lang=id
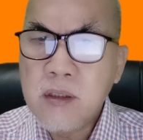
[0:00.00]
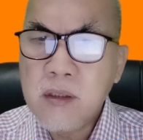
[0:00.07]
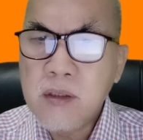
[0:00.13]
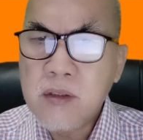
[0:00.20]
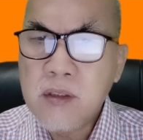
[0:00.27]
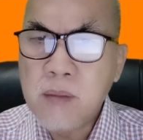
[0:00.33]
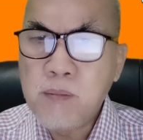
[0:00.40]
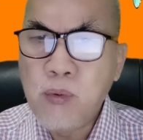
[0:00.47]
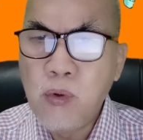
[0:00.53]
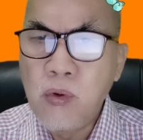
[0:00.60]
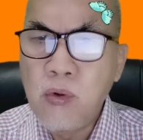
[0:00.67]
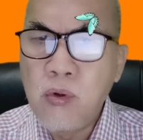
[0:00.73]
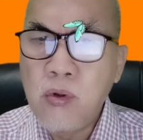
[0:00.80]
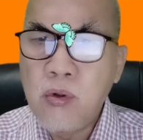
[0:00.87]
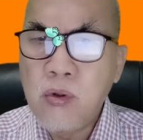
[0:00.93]

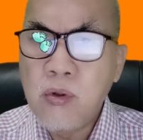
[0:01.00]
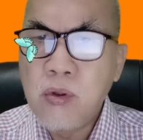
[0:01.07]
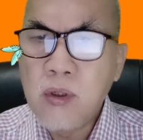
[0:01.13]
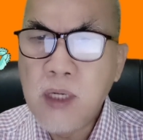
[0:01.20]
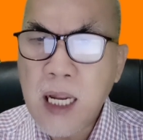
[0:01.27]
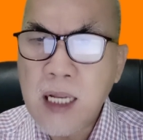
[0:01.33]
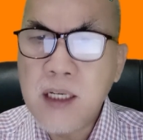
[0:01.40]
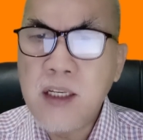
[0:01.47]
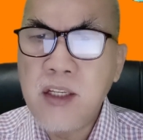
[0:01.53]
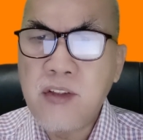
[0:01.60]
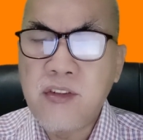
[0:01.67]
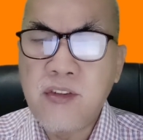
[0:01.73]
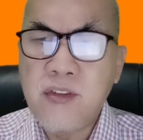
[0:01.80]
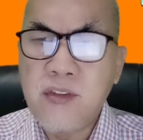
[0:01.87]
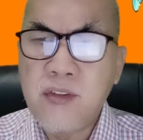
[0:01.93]
10
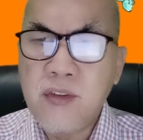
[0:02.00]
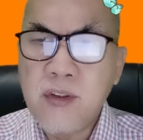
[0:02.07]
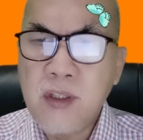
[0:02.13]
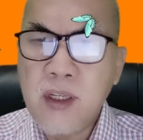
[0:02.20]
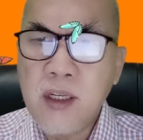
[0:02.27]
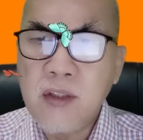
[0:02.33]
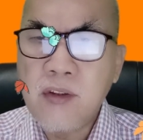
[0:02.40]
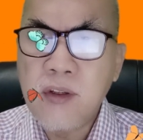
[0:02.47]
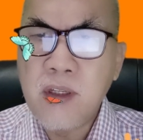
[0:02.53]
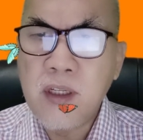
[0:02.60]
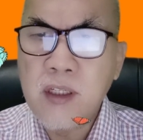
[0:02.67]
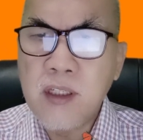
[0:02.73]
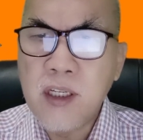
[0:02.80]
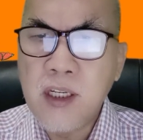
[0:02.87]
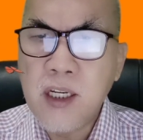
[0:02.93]
gadis ya
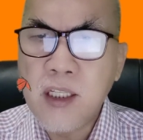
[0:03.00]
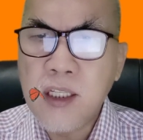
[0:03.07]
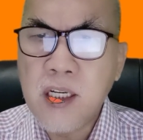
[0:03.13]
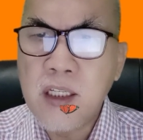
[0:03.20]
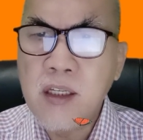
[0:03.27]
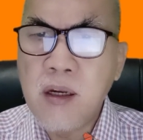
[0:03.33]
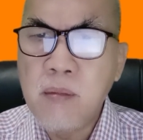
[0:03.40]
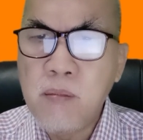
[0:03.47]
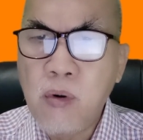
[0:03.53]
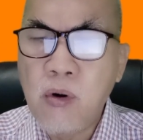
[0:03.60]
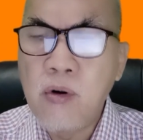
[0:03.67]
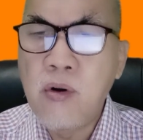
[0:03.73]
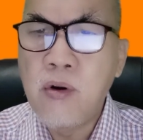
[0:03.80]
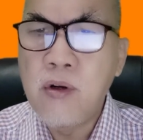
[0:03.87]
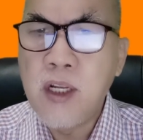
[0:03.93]
yang dikatakan yang
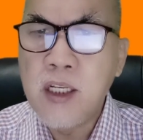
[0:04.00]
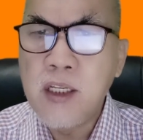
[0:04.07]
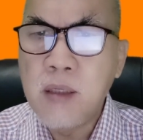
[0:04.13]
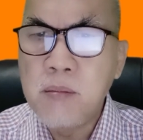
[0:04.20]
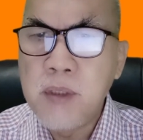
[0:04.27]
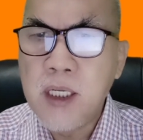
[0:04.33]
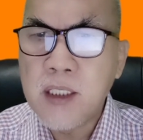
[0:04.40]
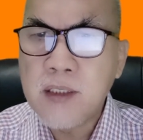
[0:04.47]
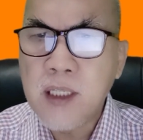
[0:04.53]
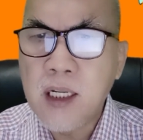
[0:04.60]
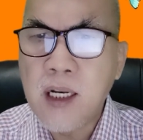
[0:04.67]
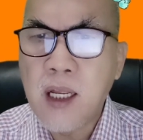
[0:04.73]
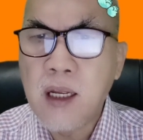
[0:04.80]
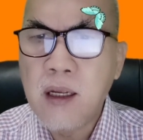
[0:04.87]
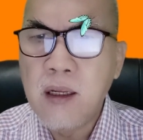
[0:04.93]
bodoh dan yang
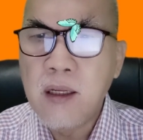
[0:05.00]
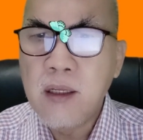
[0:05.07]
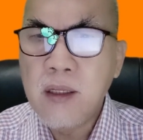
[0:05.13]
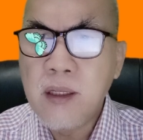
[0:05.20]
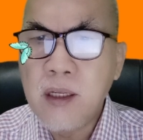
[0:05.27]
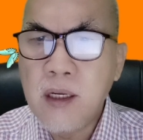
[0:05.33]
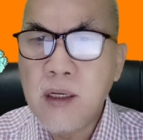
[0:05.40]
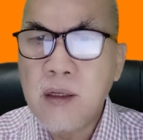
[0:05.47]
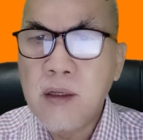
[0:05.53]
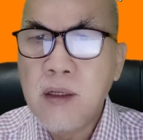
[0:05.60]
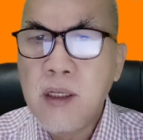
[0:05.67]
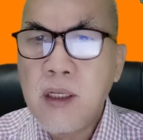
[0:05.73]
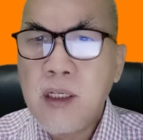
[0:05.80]
bijaksana ya